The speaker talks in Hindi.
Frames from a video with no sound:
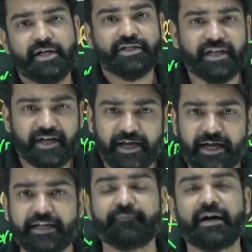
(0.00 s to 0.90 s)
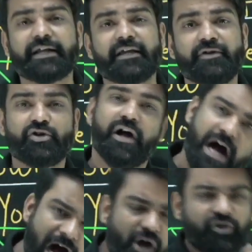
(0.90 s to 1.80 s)
सर नेगेटिव मार्किंग भी तो
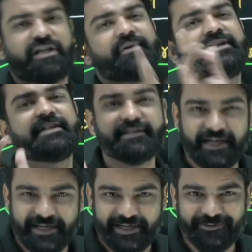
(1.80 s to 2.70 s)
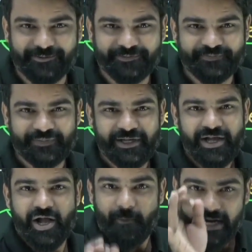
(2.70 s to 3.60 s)
हाँ उससे भी जीत जाएंगे हम
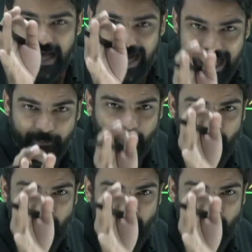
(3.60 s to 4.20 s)
बट आपको